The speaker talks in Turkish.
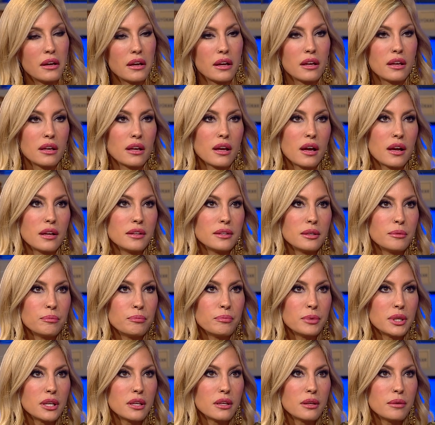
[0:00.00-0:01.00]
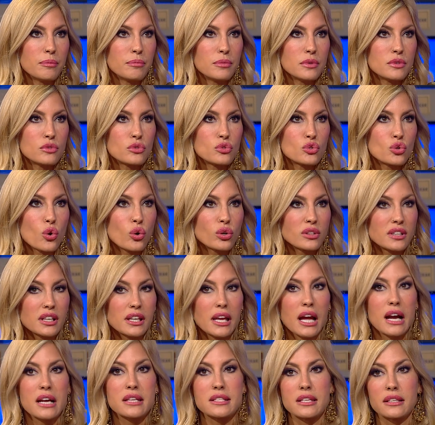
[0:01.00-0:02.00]
E, yani e, çok da
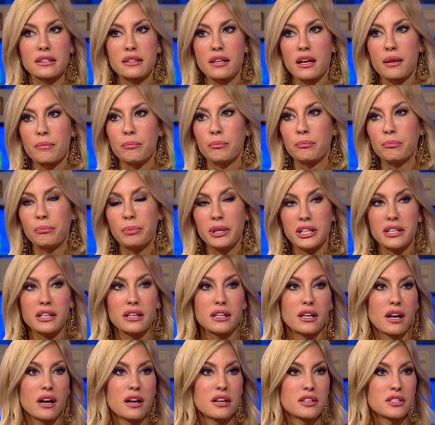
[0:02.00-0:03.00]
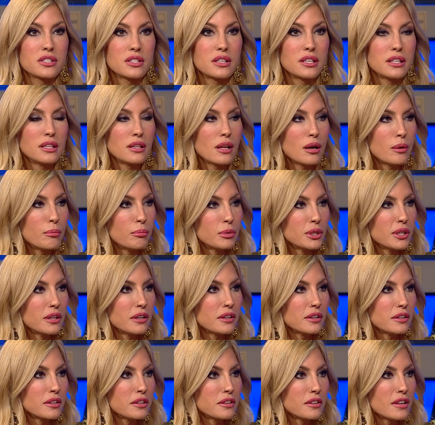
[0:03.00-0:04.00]
gerçekten bana karşı da inan bana